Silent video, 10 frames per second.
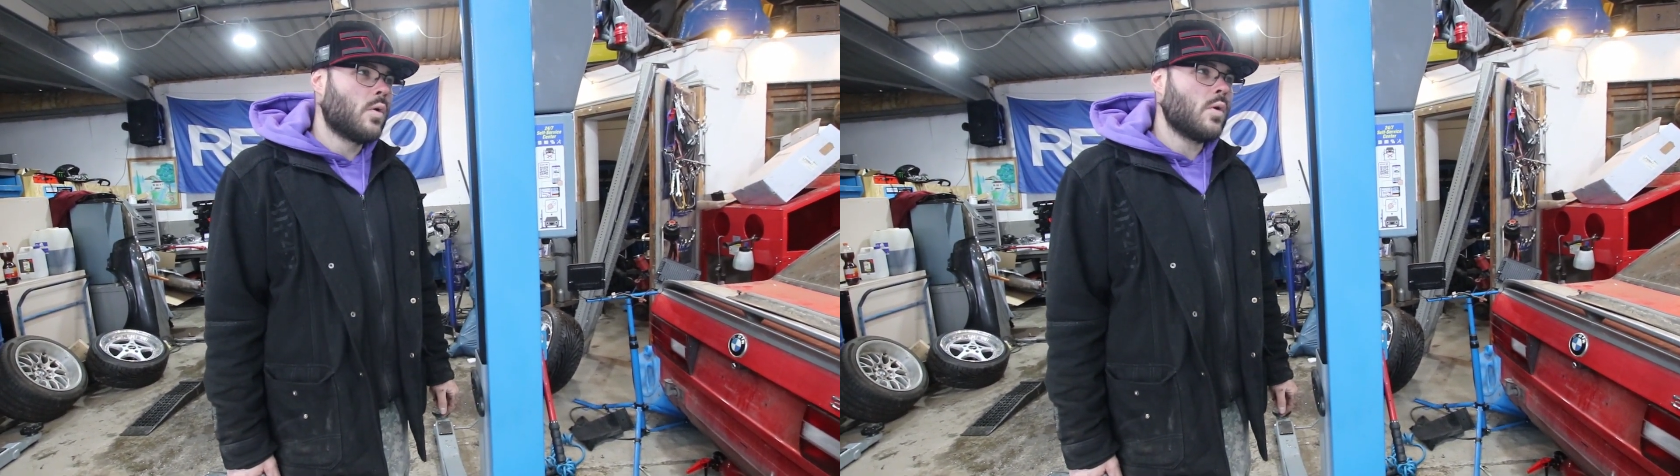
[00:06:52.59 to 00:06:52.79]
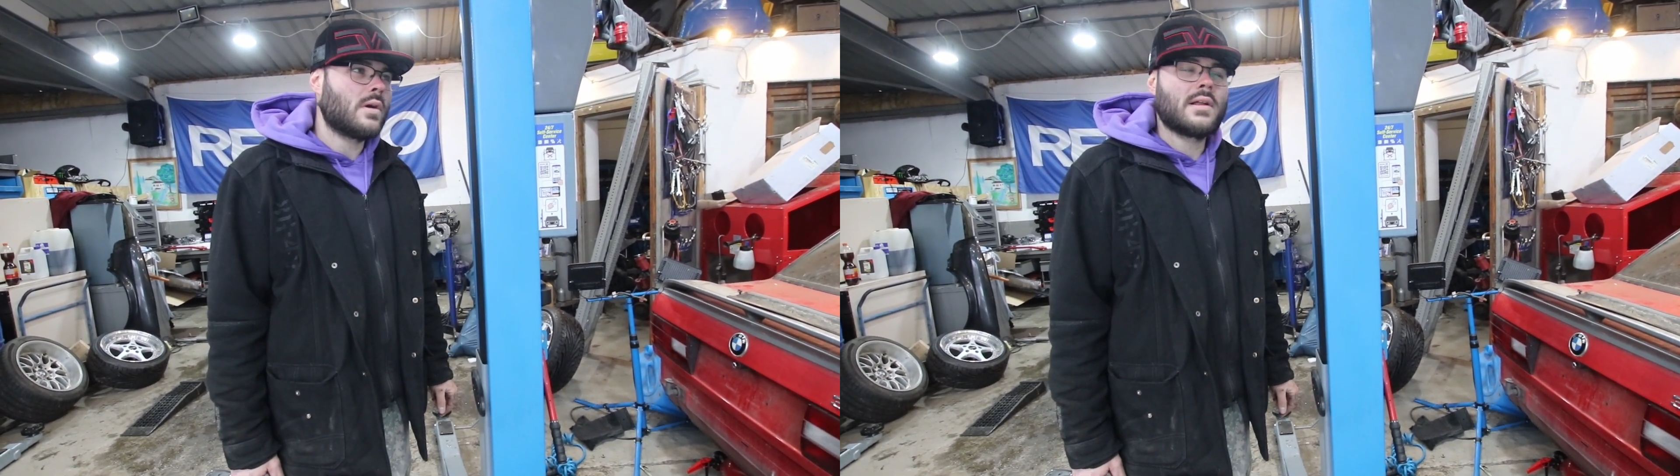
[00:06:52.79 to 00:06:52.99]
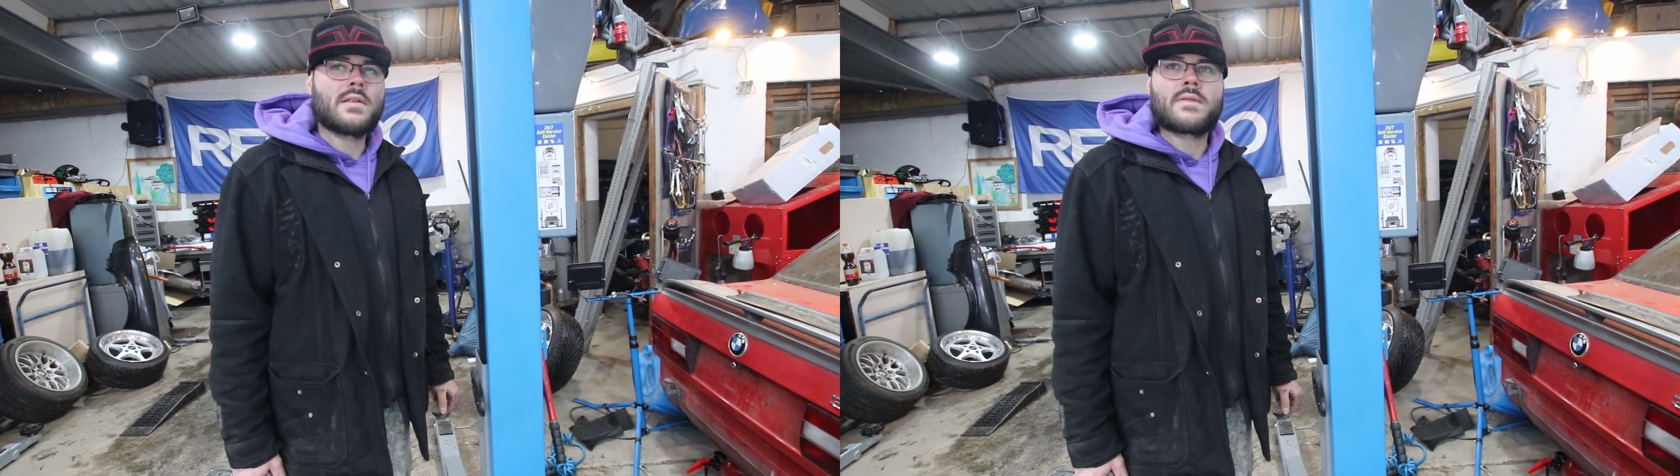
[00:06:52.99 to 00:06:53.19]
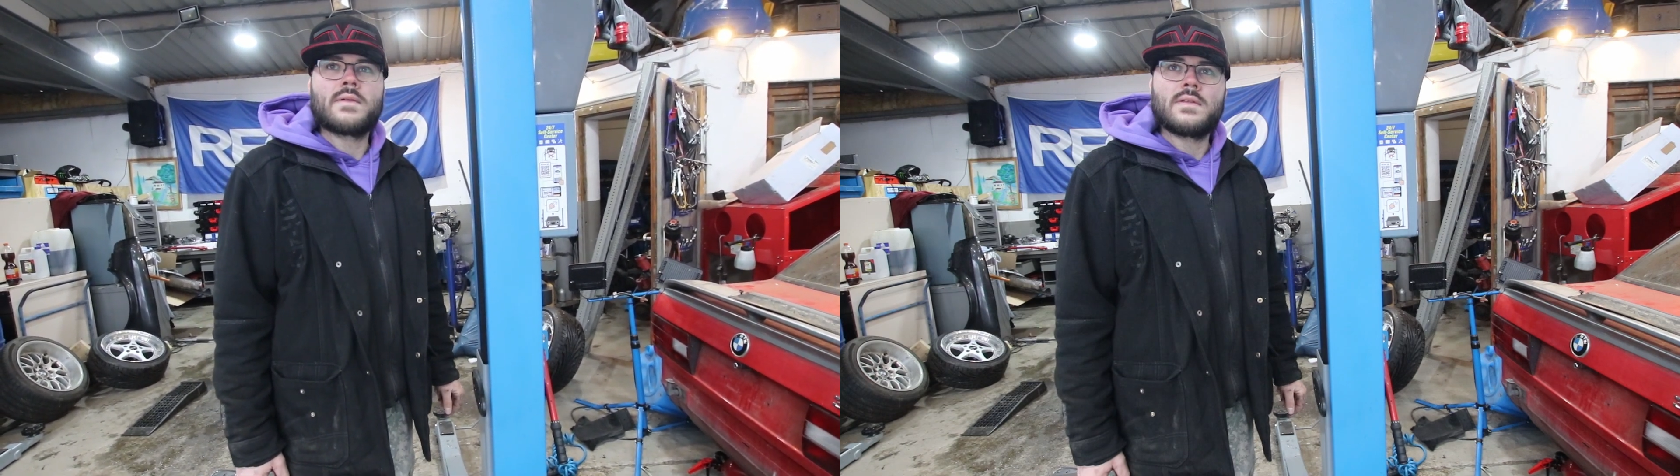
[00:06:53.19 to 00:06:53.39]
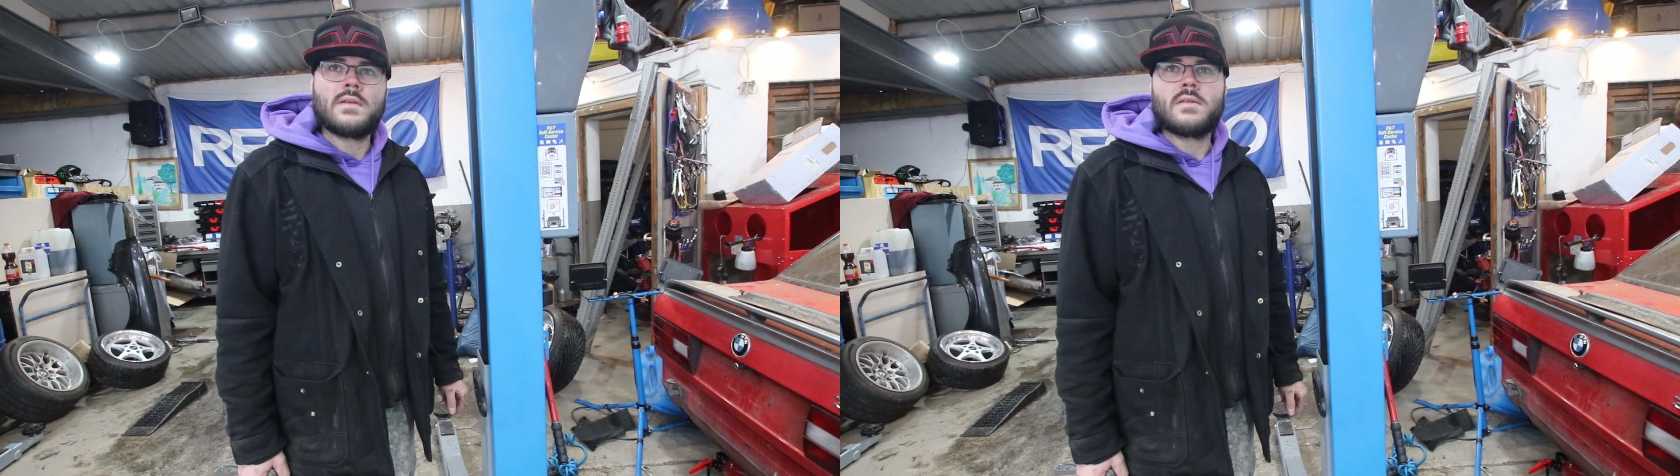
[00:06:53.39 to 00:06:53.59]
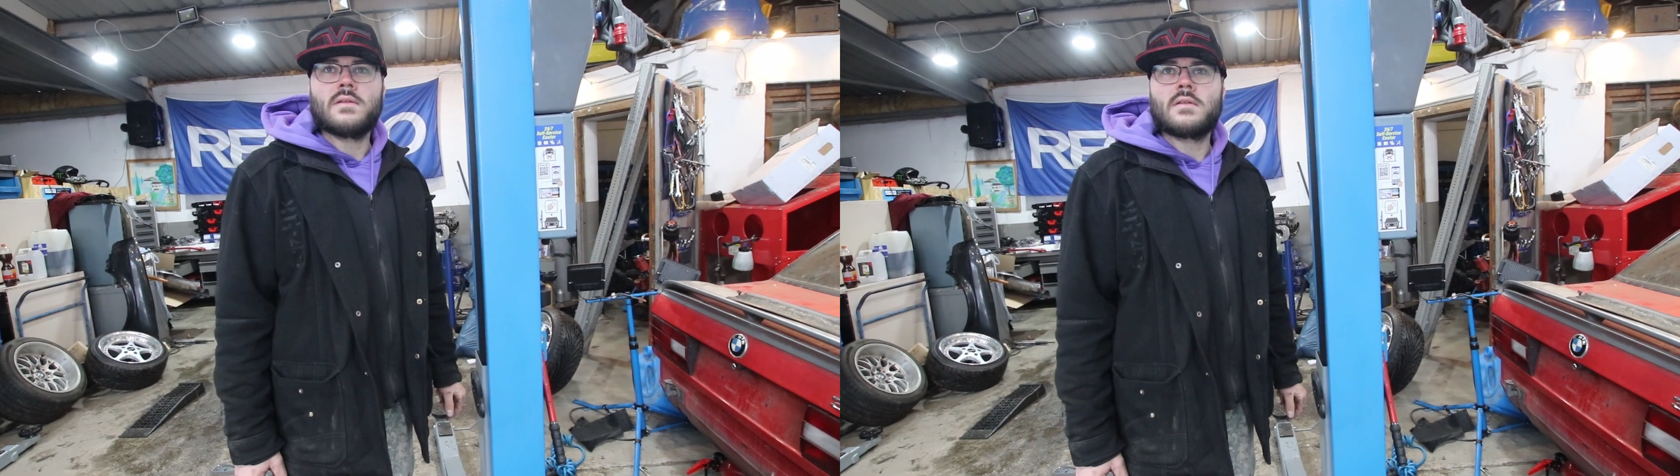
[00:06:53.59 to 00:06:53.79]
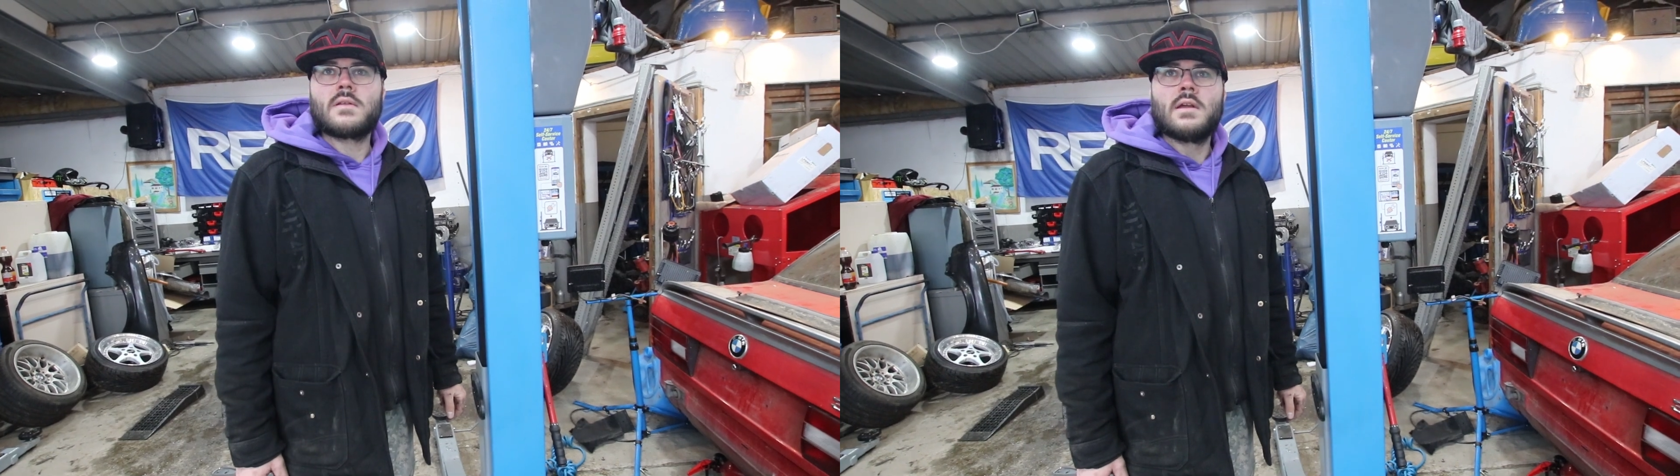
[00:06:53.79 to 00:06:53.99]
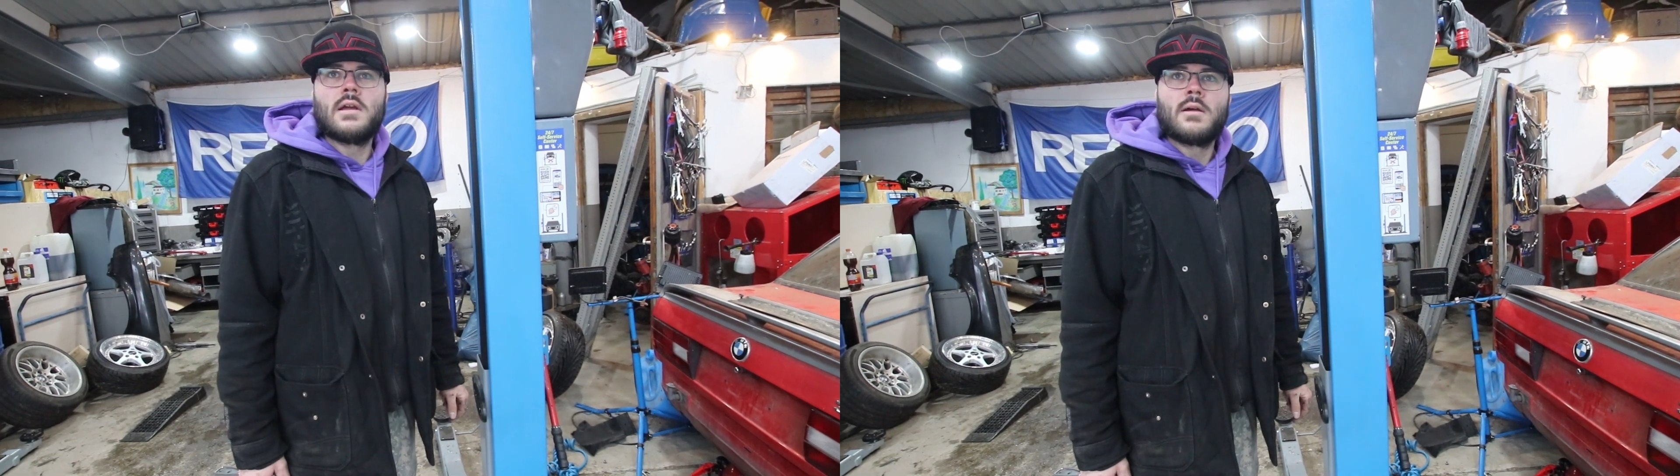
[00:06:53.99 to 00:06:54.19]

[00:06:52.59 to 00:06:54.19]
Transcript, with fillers: hochglanz verdichtet,